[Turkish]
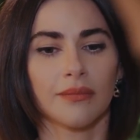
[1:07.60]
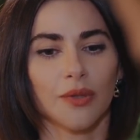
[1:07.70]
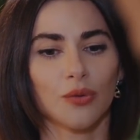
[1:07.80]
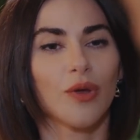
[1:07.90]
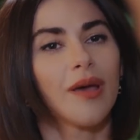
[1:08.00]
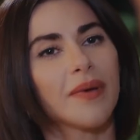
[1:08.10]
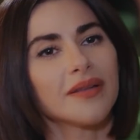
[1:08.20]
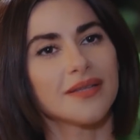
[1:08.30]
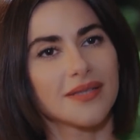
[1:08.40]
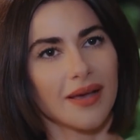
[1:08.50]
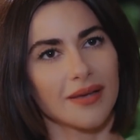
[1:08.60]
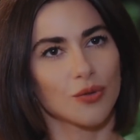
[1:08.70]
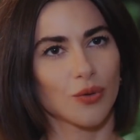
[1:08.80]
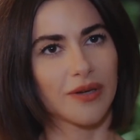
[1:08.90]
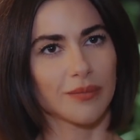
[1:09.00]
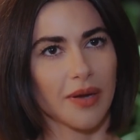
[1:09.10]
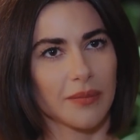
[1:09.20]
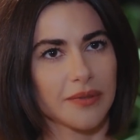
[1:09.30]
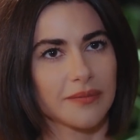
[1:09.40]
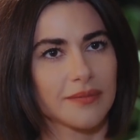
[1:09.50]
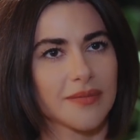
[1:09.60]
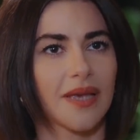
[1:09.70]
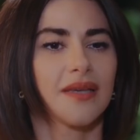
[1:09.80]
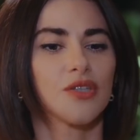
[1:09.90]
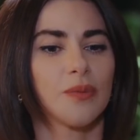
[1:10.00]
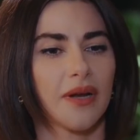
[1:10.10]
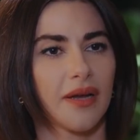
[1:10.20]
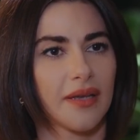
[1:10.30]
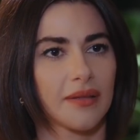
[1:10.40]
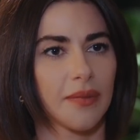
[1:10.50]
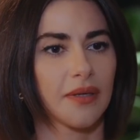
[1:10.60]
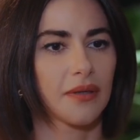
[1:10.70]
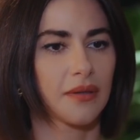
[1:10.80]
ben onu hemen hizaya sokarım abi. Sen hiç merak etme.